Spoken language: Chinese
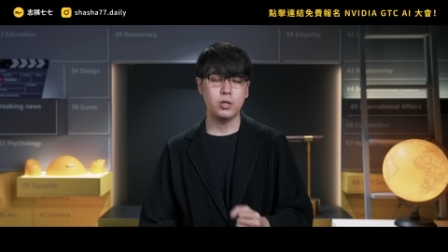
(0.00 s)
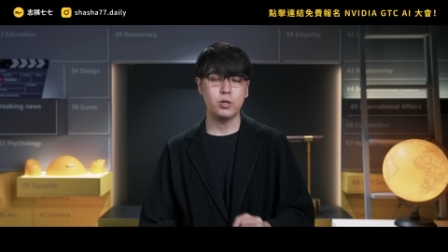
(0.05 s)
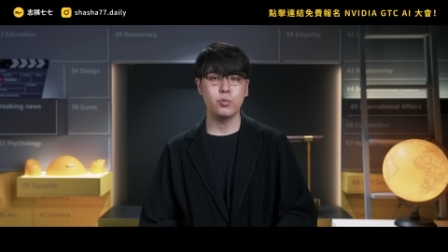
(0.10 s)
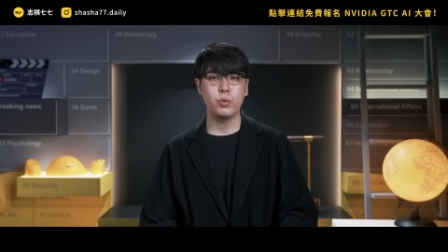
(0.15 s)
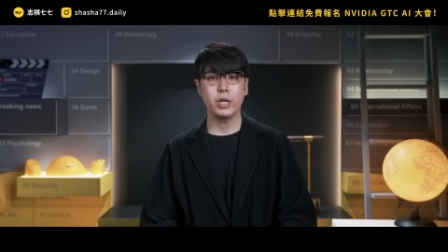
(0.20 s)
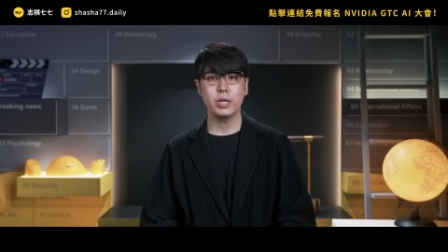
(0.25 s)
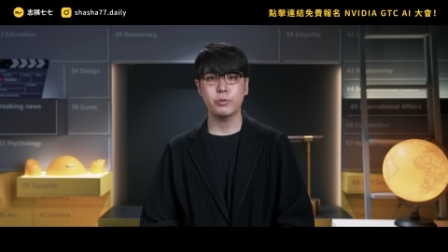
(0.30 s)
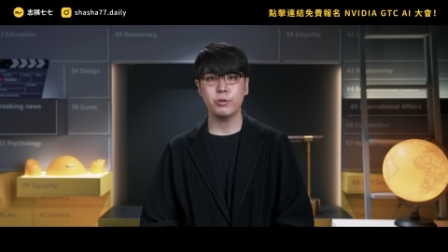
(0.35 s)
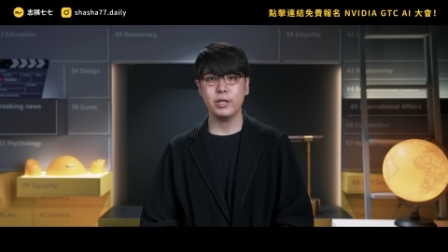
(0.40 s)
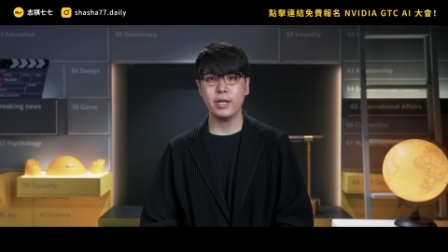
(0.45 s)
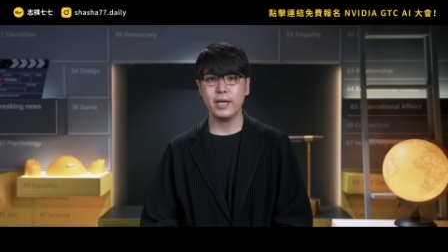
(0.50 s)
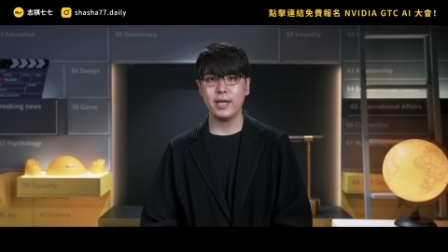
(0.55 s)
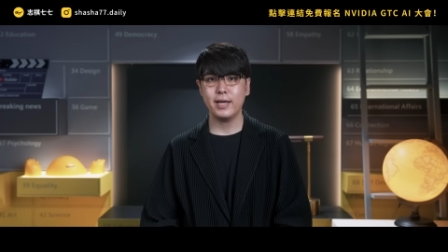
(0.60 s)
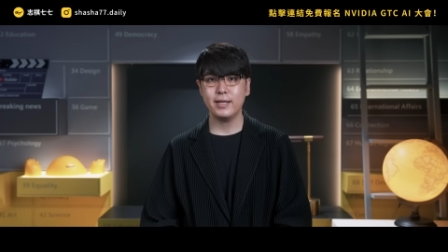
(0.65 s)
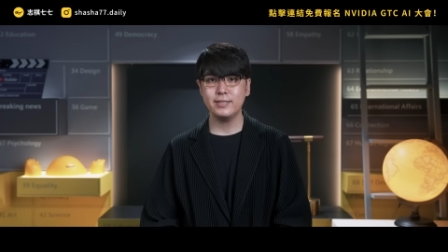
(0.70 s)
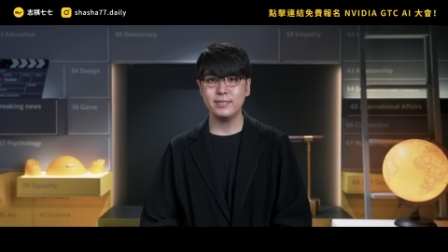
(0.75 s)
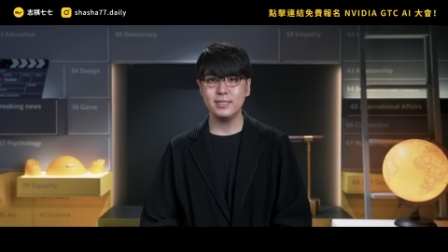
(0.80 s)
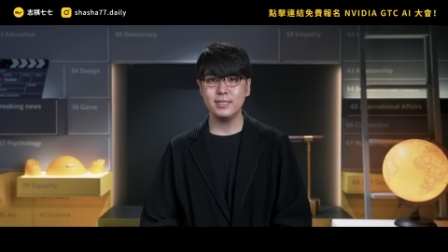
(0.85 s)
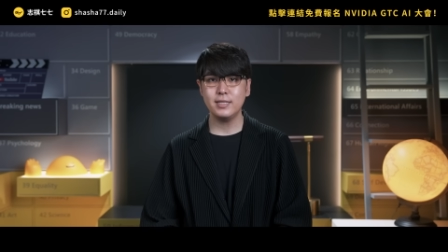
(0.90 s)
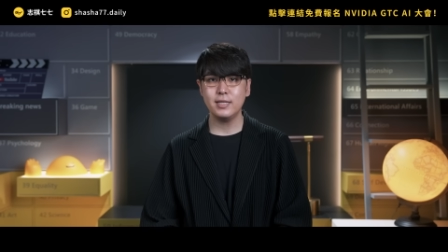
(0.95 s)
而违规的
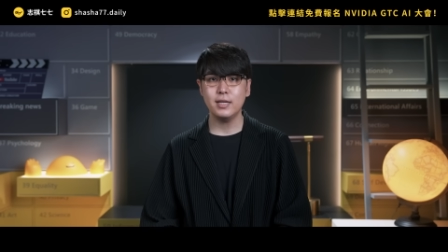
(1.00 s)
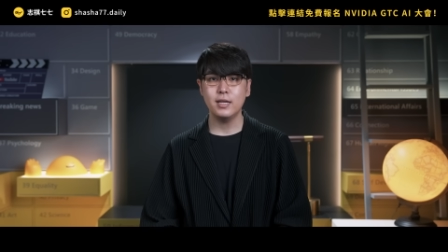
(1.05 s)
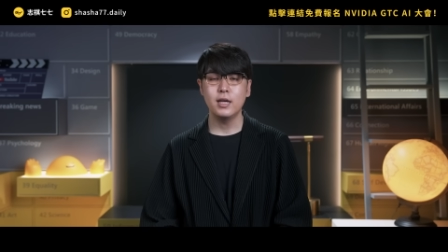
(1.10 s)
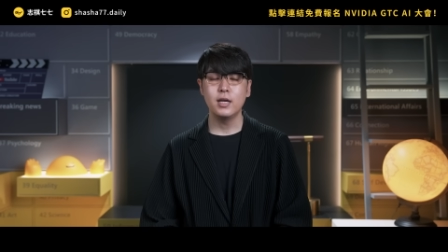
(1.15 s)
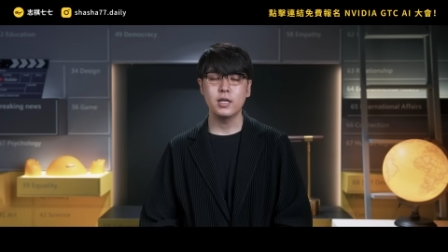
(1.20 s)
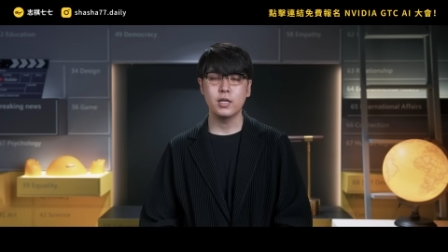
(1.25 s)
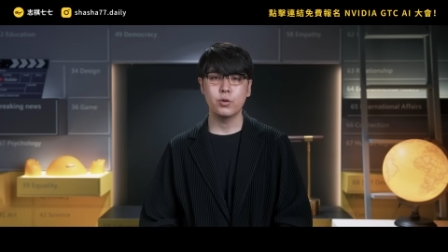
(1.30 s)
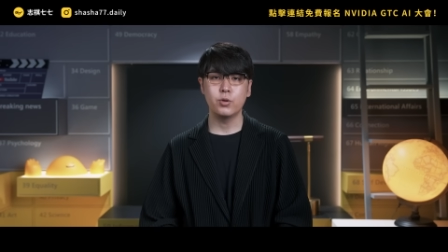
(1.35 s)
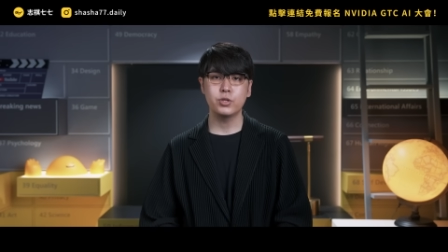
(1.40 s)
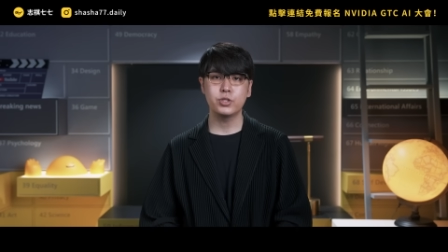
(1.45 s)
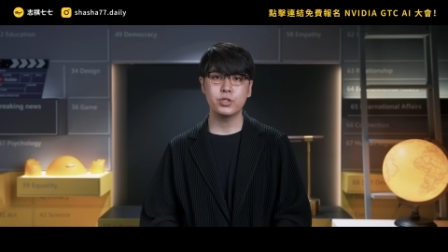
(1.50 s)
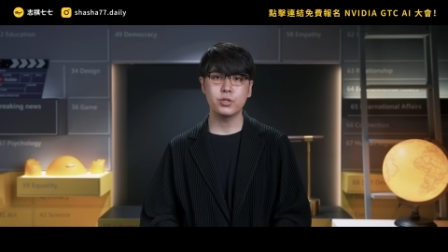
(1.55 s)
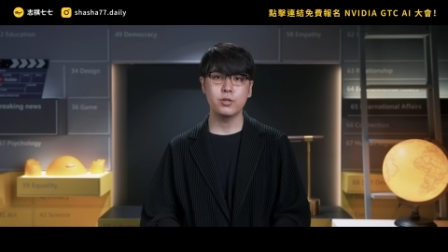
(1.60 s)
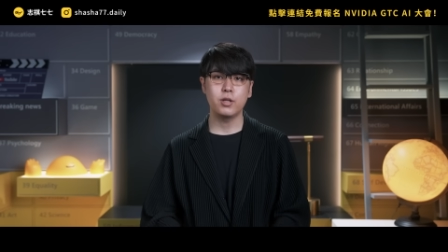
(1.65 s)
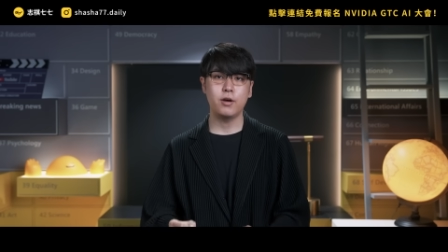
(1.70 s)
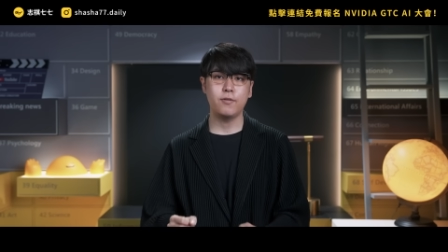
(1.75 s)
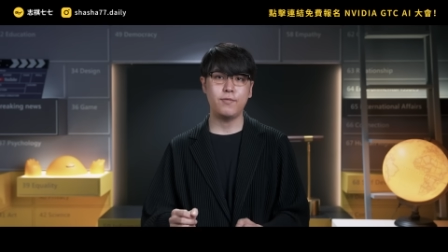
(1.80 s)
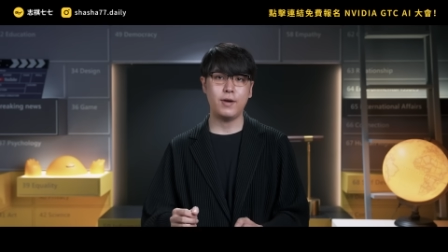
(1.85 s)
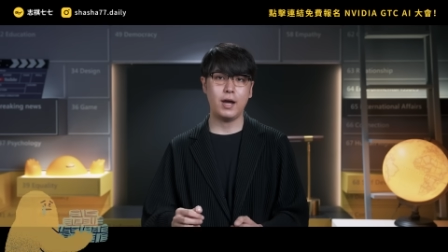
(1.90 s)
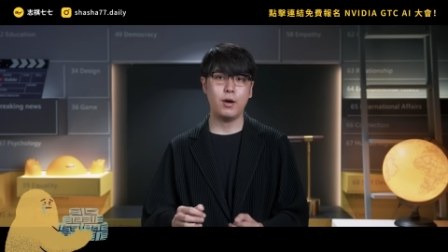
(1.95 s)
AI 企业也会受
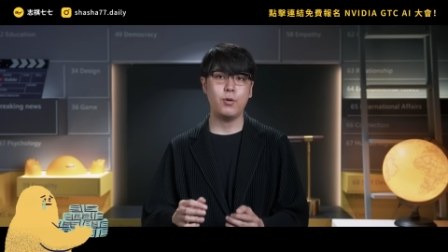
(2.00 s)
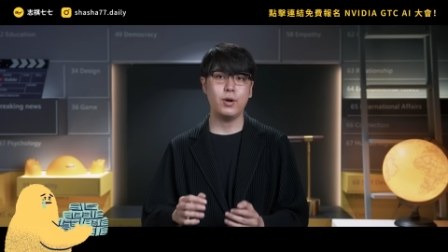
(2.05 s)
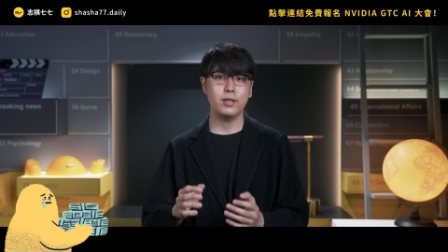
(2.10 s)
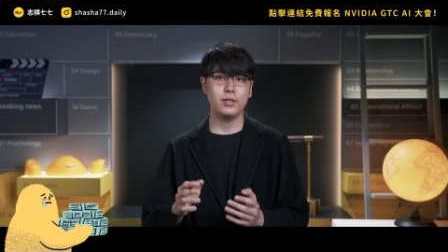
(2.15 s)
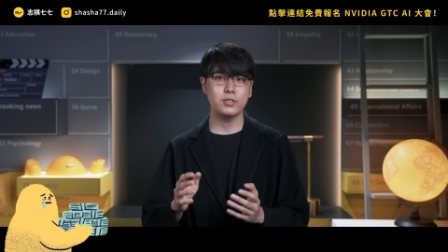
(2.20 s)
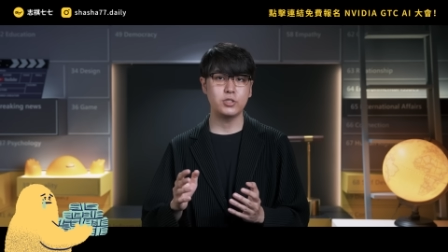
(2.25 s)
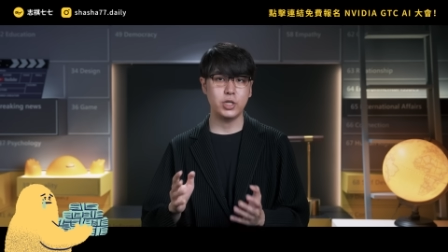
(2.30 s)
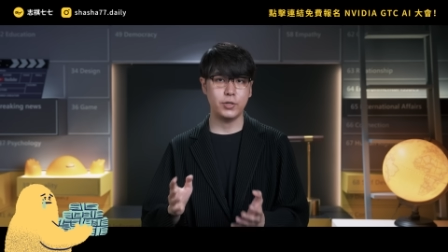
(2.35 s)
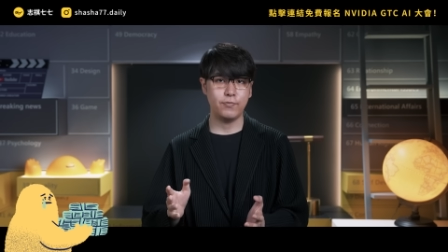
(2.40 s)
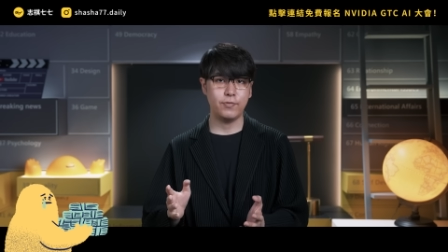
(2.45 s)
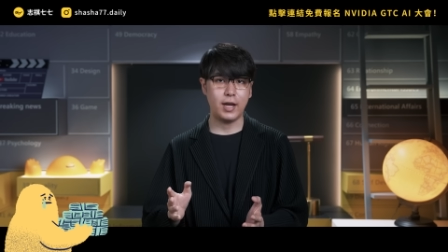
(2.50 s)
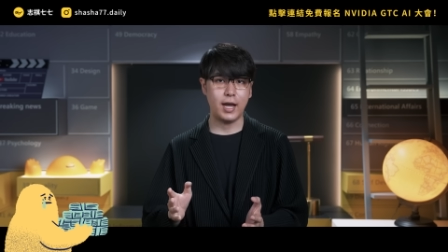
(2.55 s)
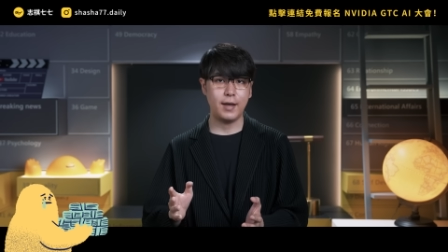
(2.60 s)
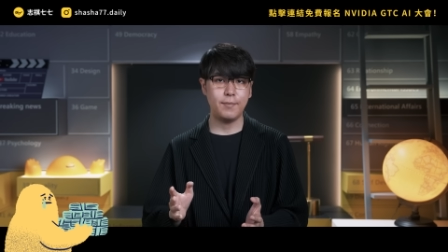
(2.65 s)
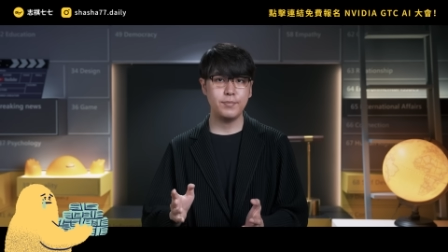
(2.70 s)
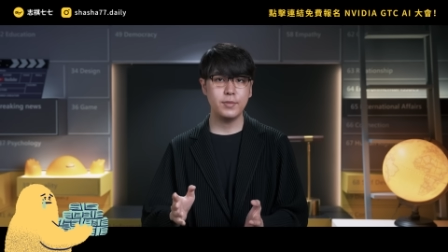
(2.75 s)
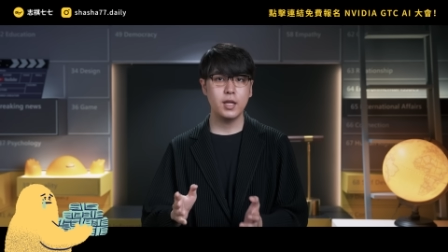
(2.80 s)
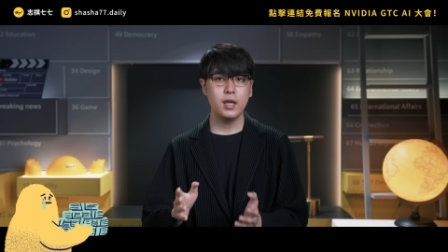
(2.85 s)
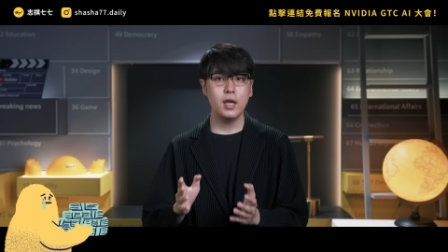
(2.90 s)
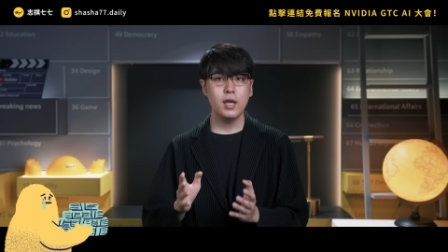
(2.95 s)
到罚款的惩罚。